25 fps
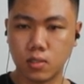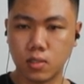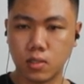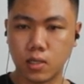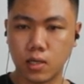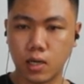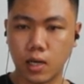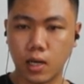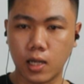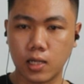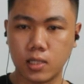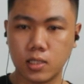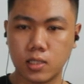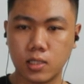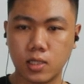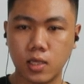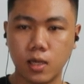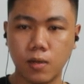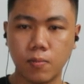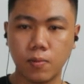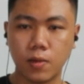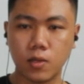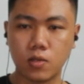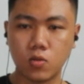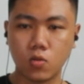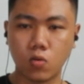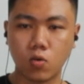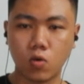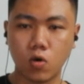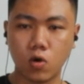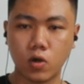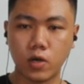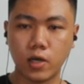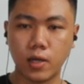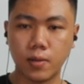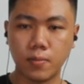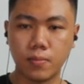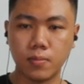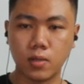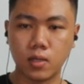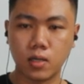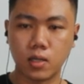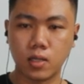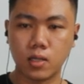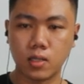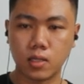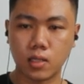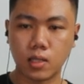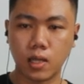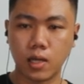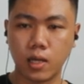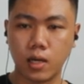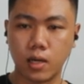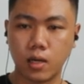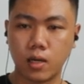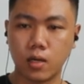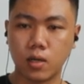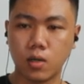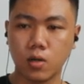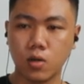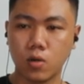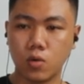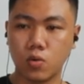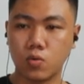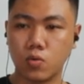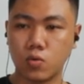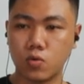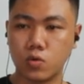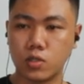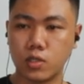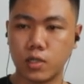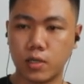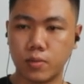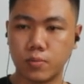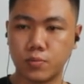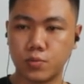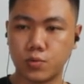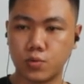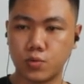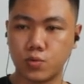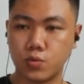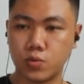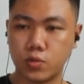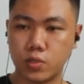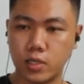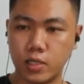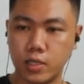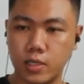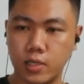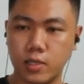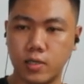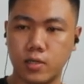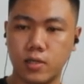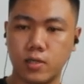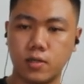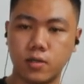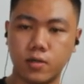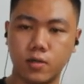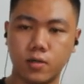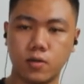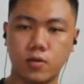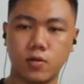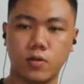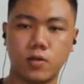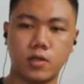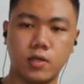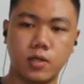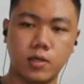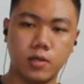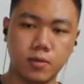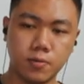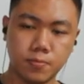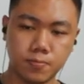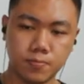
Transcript: Rahasia batu kodam bergetar. Gusam Nusudin. Oke. Okay.